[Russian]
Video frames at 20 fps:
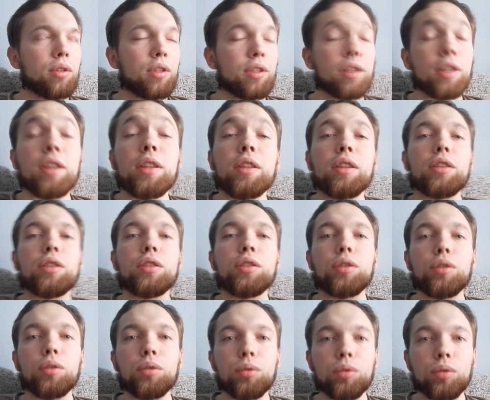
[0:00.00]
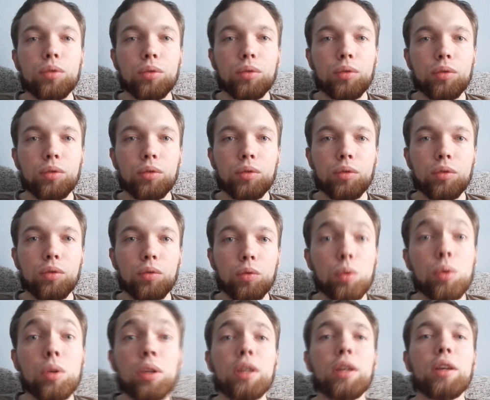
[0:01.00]
ценностью
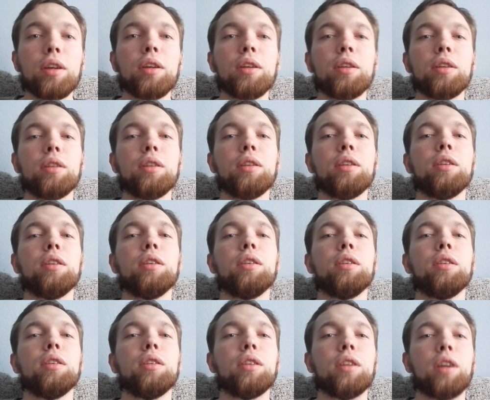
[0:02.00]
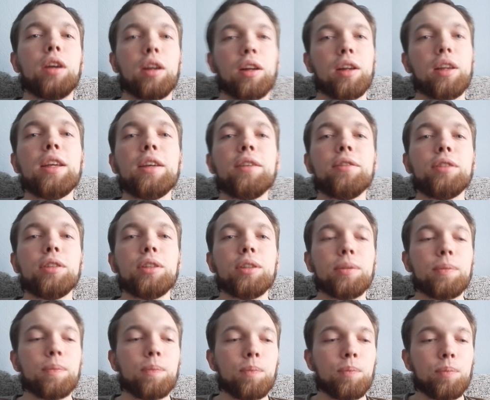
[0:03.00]
улья,
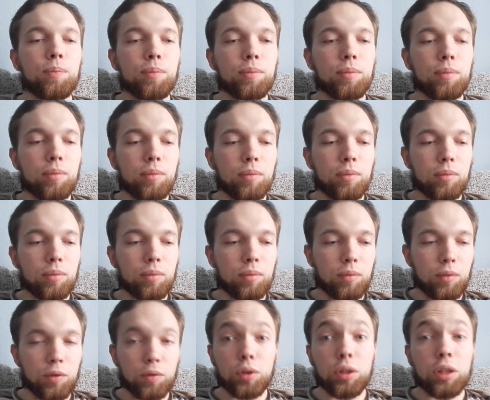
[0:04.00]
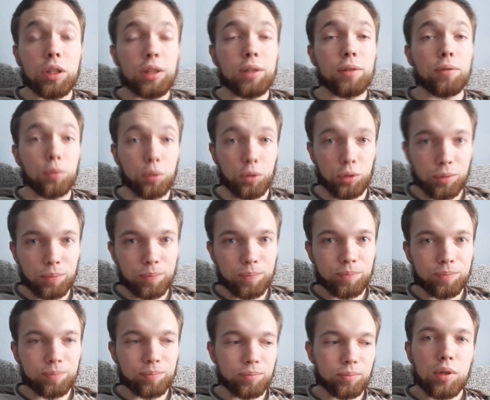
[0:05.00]
королевы, вот это вот.
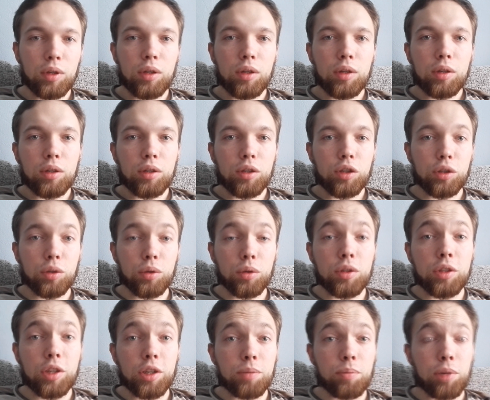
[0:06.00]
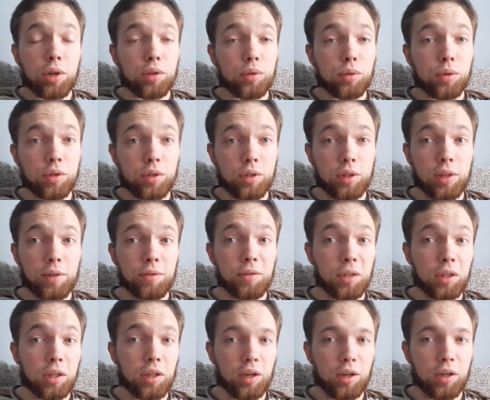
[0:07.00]
Что здесь происходит с
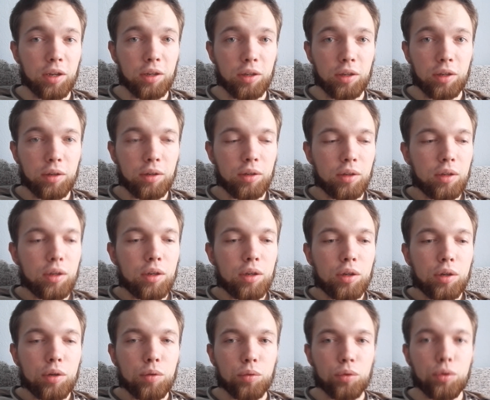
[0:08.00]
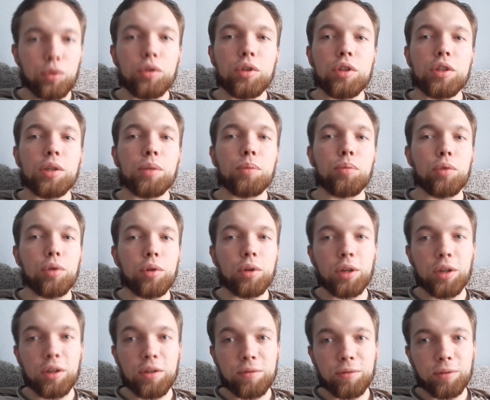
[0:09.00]
главной героиней? У нее до сих пор
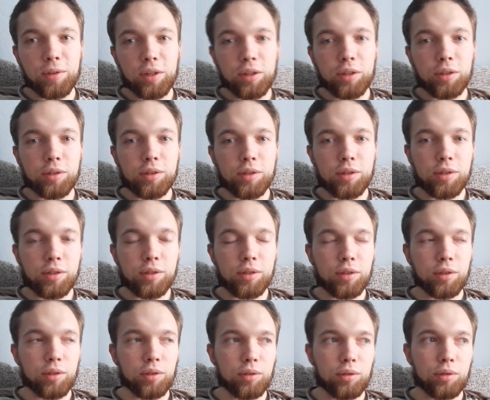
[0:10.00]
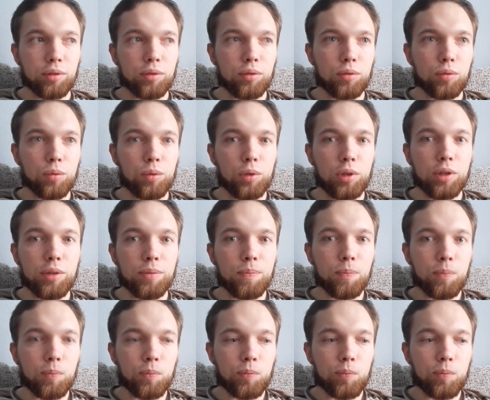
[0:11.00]
конфликт с э, ульем,